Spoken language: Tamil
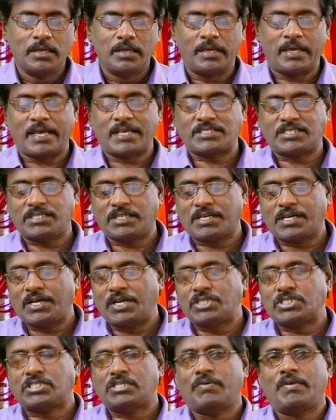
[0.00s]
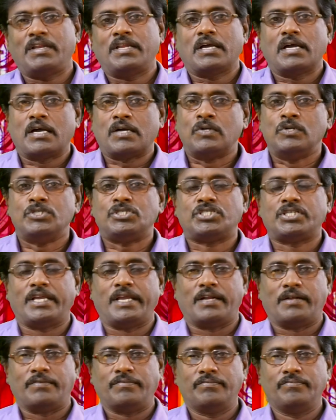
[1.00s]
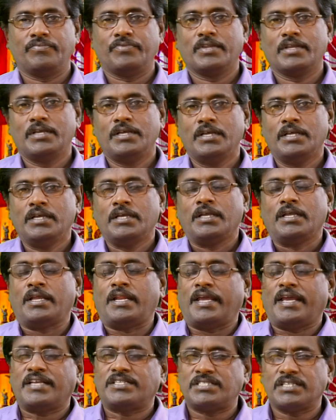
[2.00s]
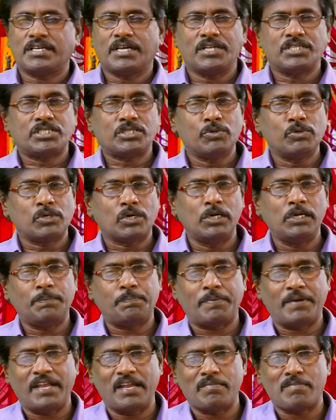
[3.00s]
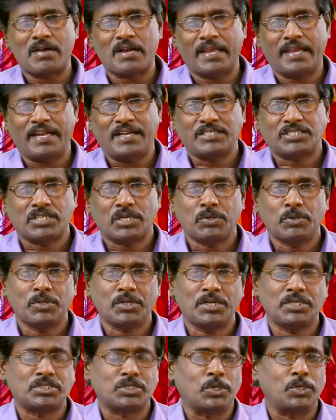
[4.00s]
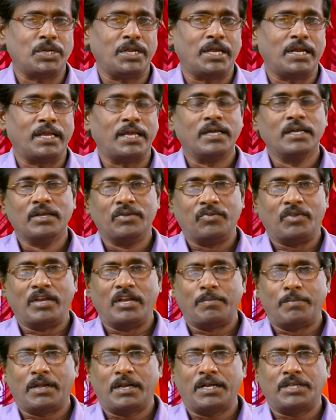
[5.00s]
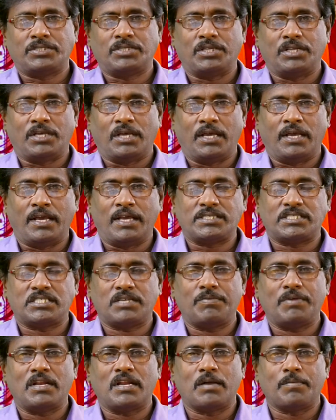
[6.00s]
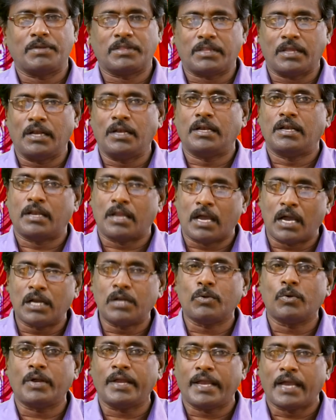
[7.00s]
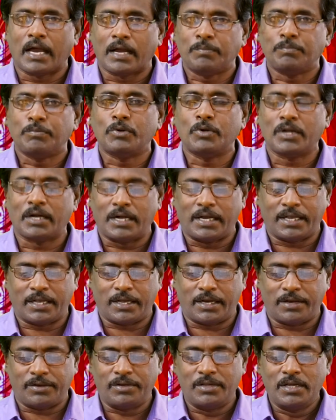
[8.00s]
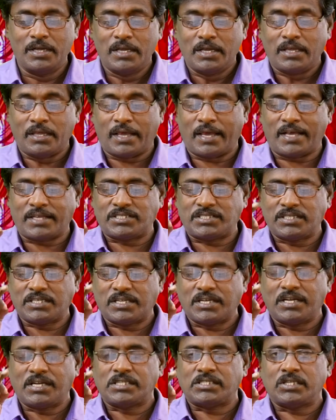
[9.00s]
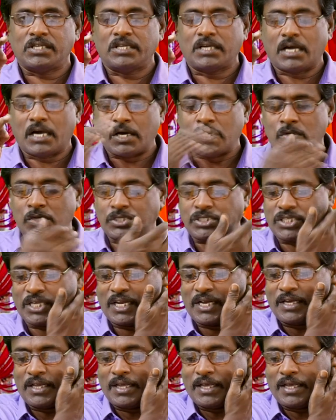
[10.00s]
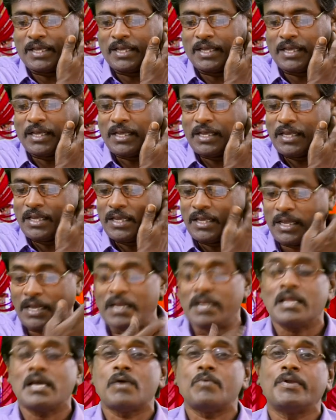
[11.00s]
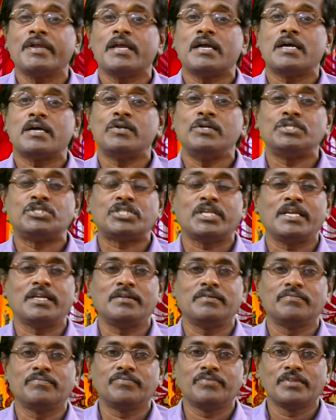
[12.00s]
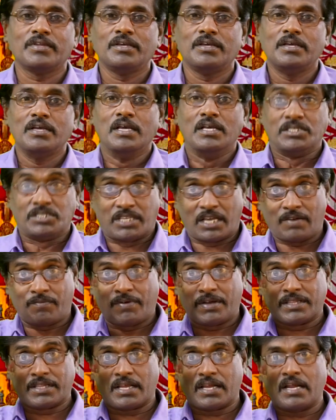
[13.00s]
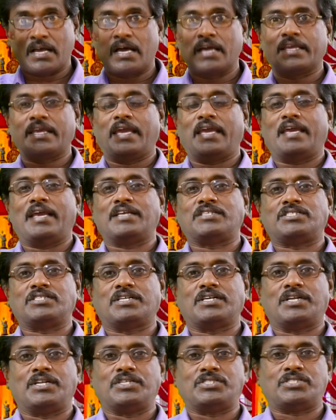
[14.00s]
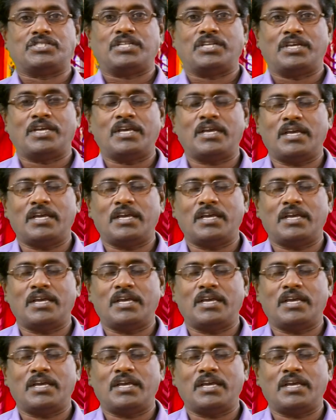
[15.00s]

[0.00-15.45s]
இயேசு கிறிஸ்துவின் அருள் செயல் இதை இயேசு கிறிஸ்துவுக்குள் பிரியமான என் சகோதர சகோதரிகளே இந்த நிமிட நட்சத்திரிக்கு இயேசுவின் நாமத்தில் நான் உங்களை அன்போடு அழைக்கிறேன் இயேசு கிறிஸ்துவின் அருள் செயல் என்ன அவருடைய அருள் செயல் செல்வந்தராகிய இயேசு கிறிஸ்து